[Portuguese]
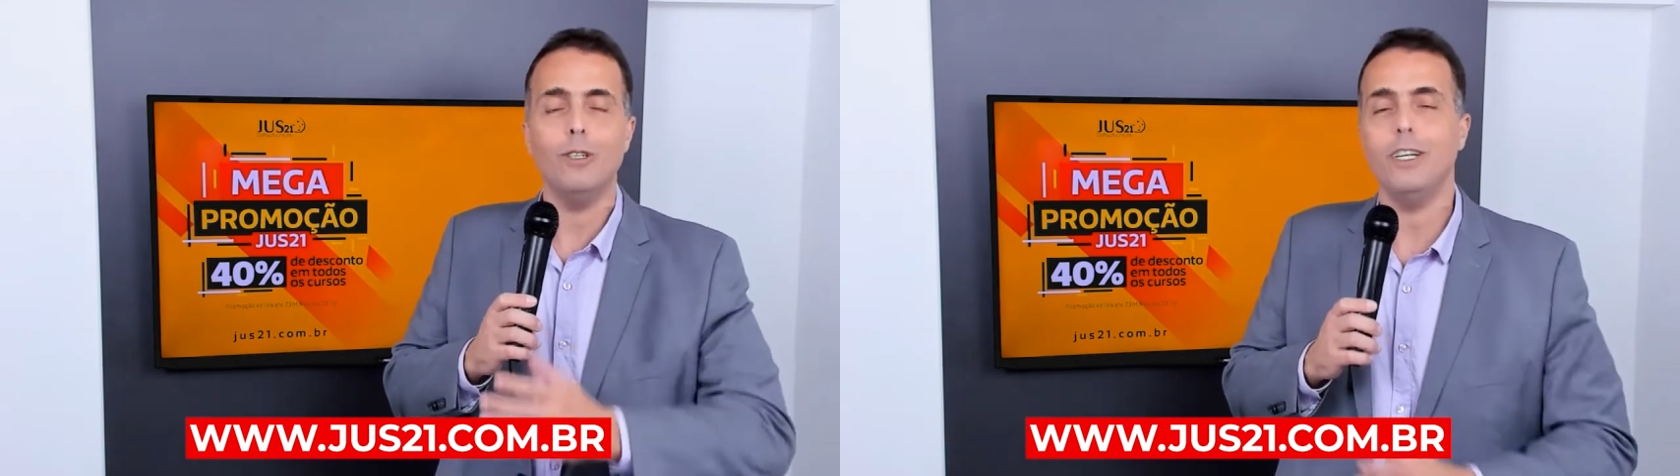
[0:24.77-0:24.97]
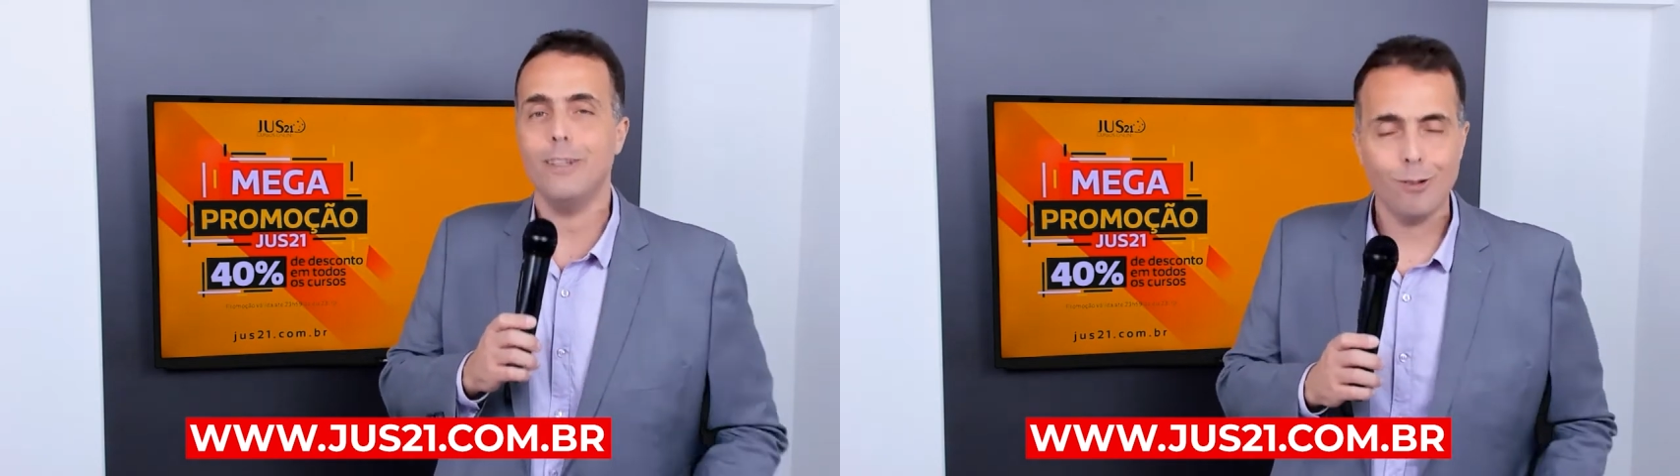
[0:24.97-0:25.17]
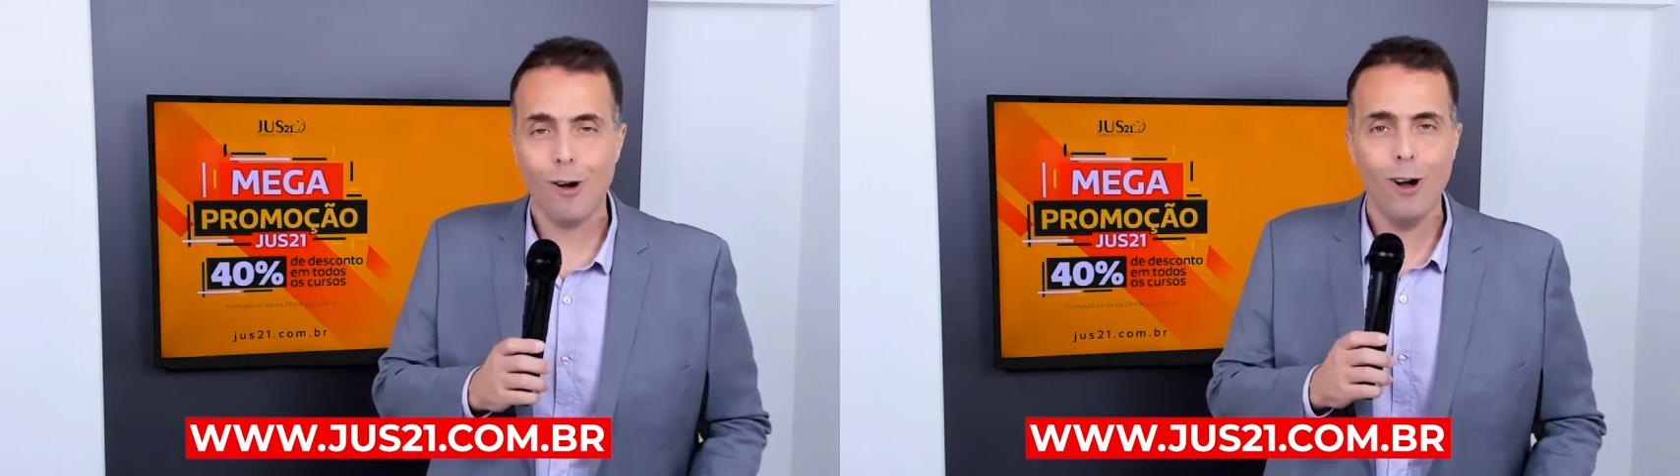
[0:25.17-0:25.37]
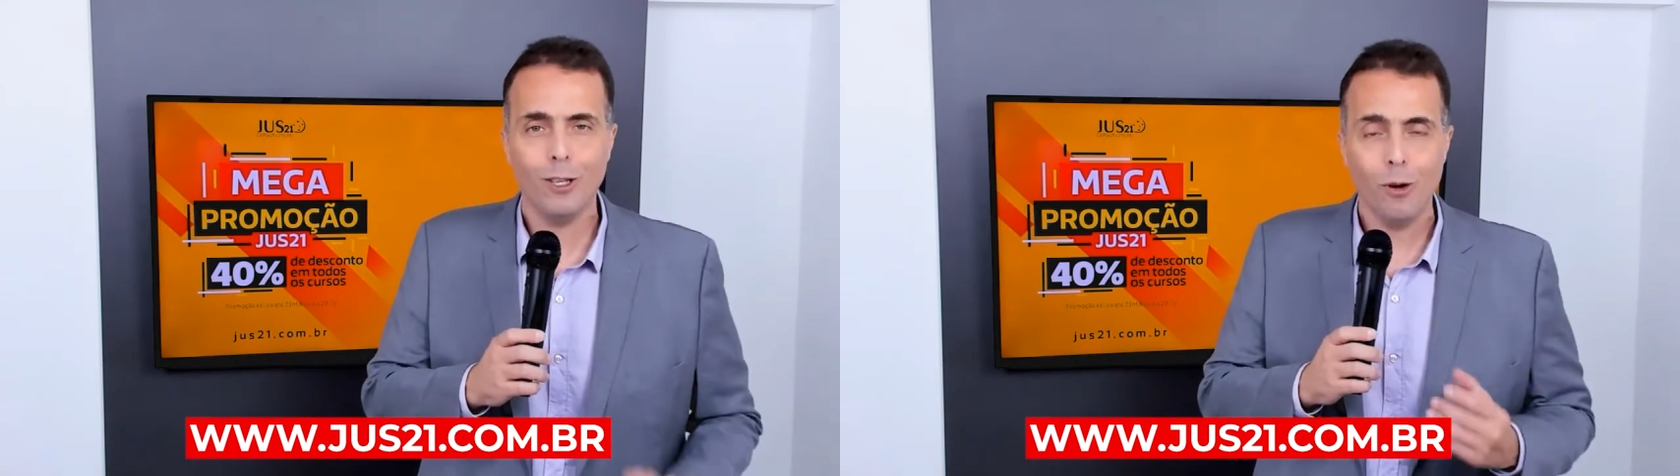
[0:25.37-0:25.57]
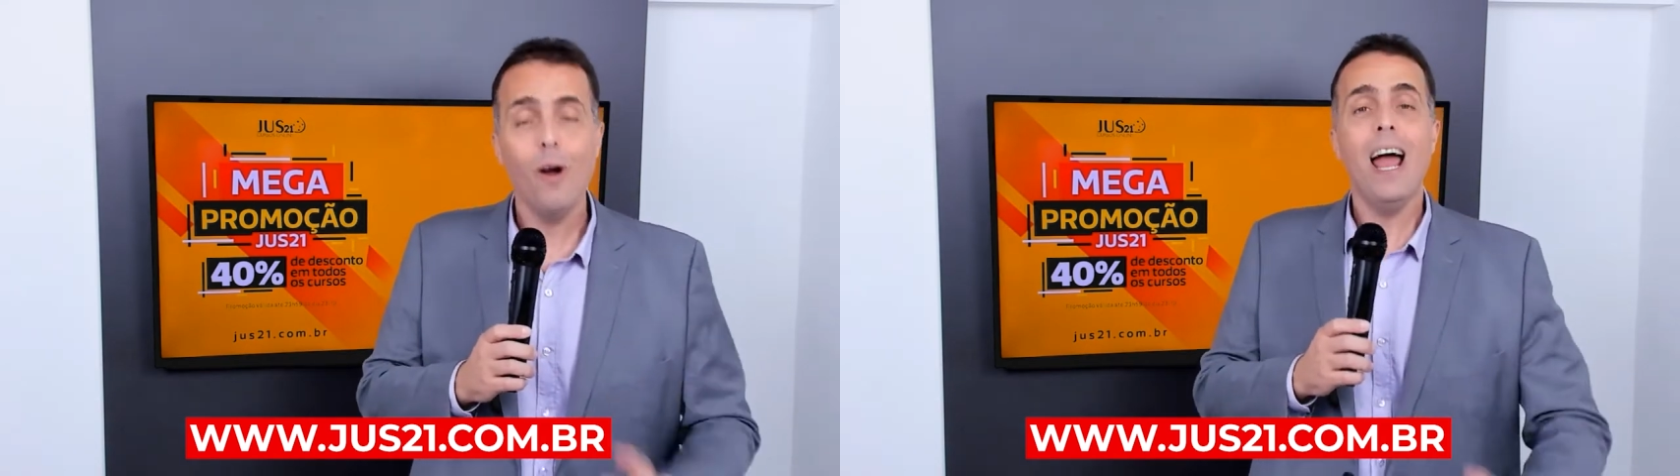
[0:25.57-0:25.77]
de
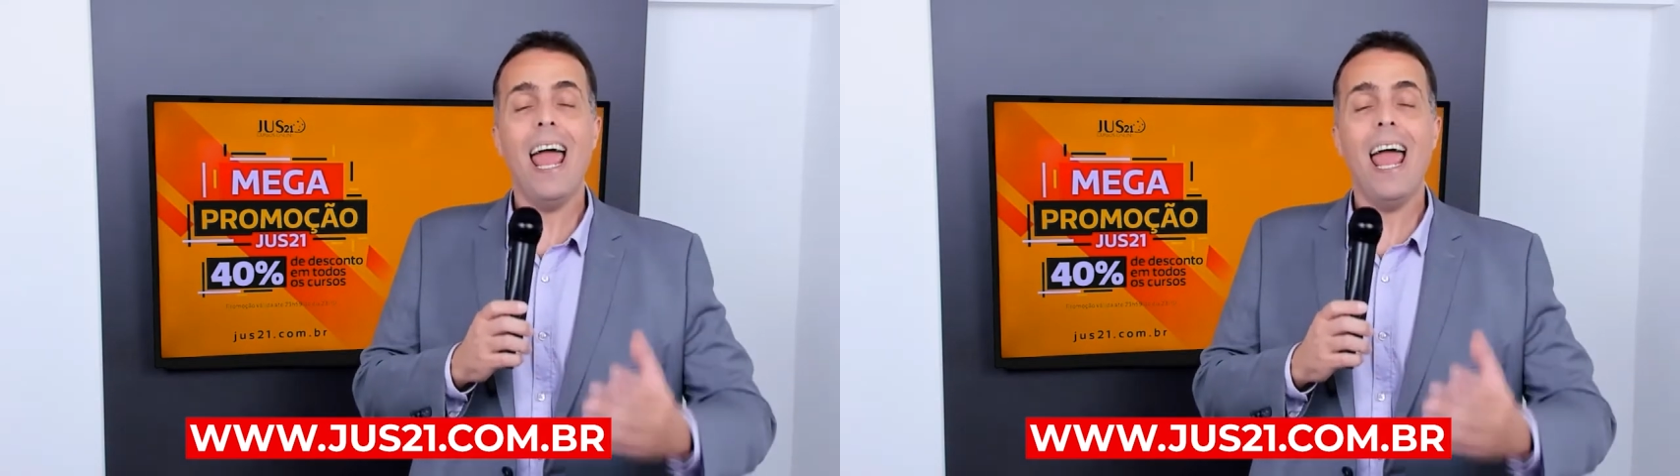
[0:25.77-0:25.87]
desconto.